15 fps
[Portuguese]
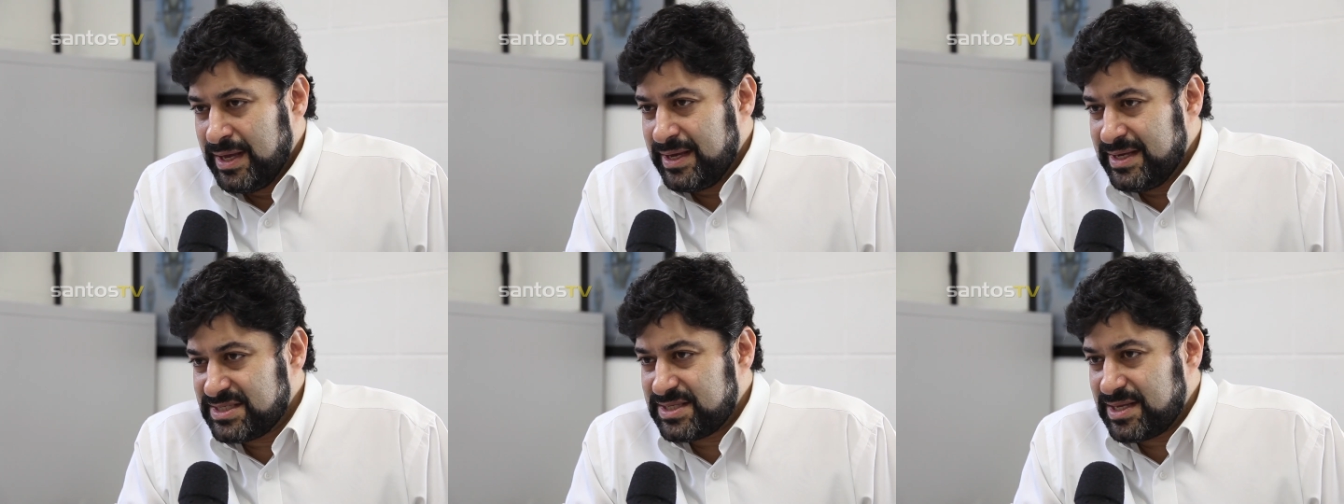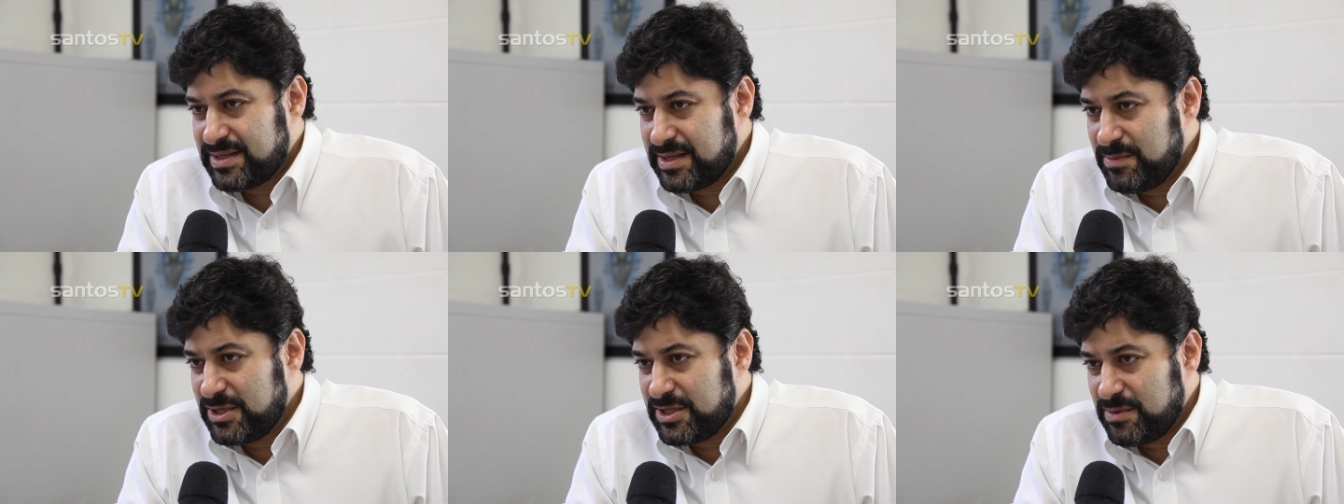Esse
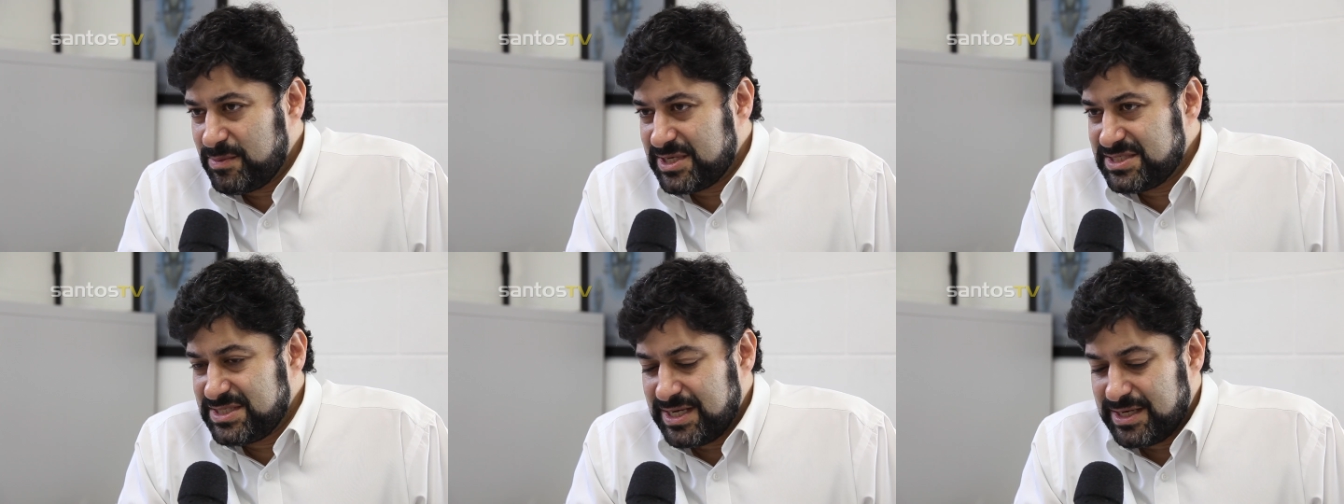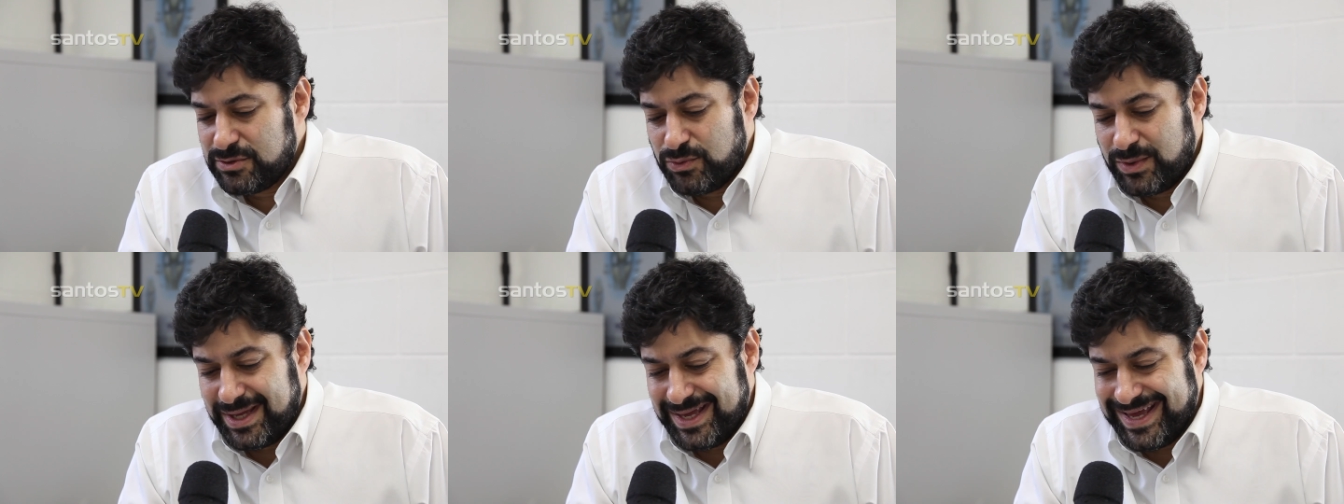tratamento é
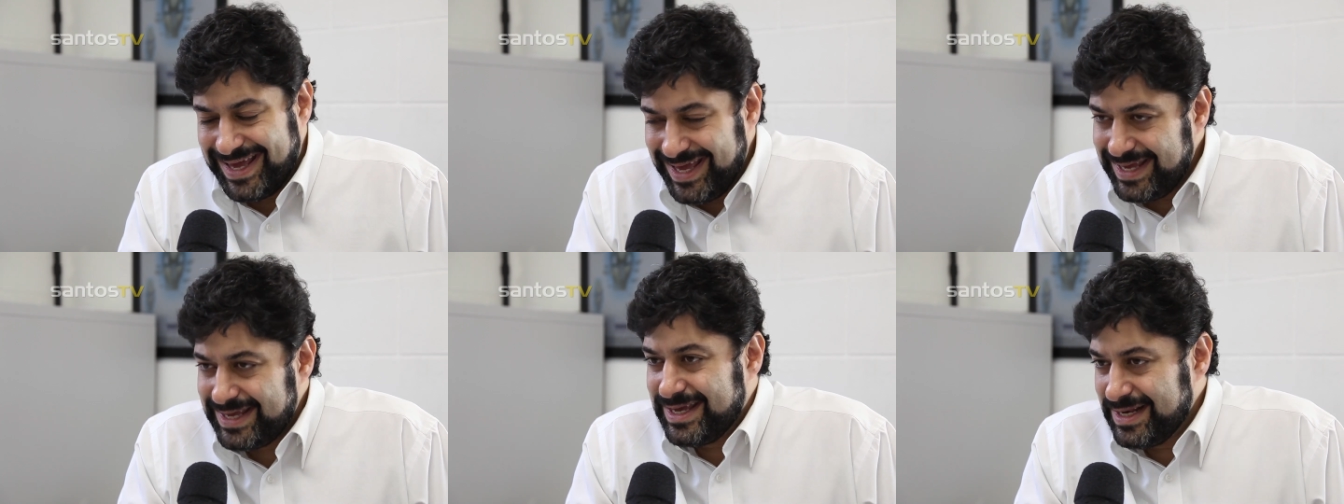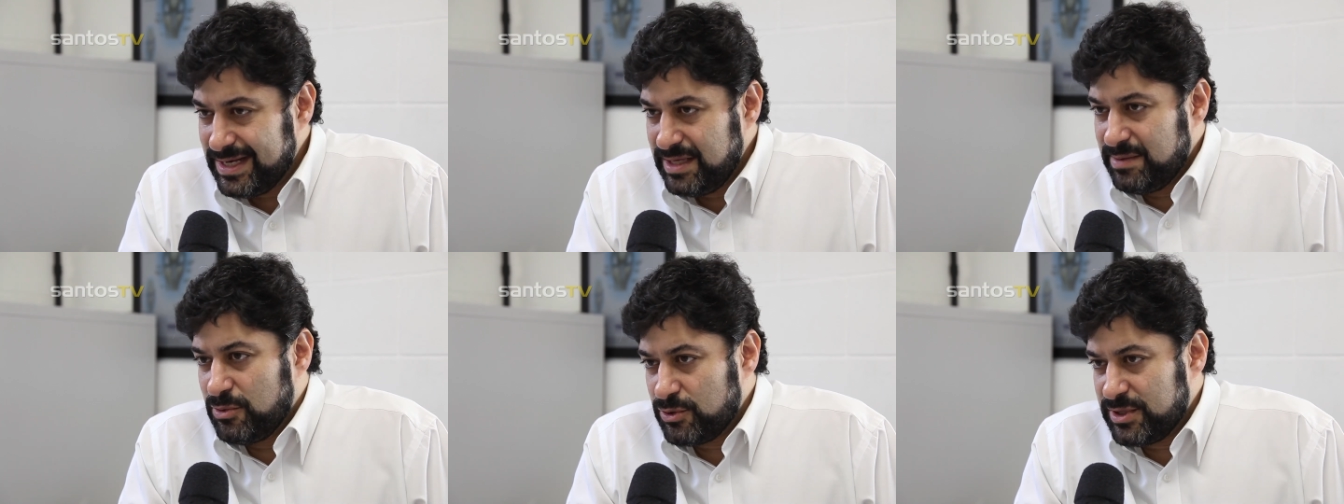baseado em
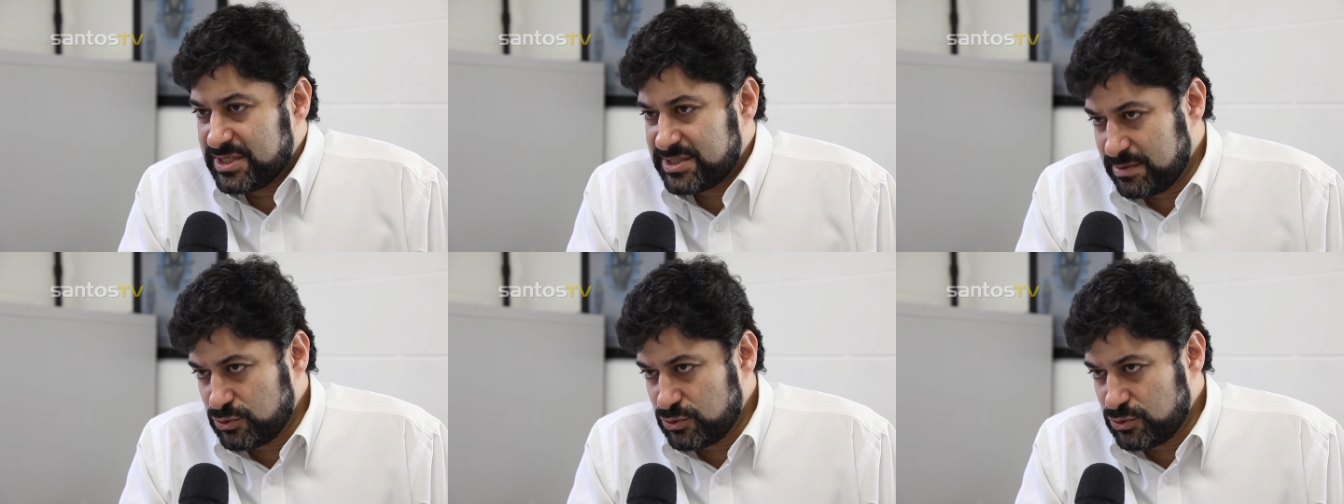reequilíbrio dessa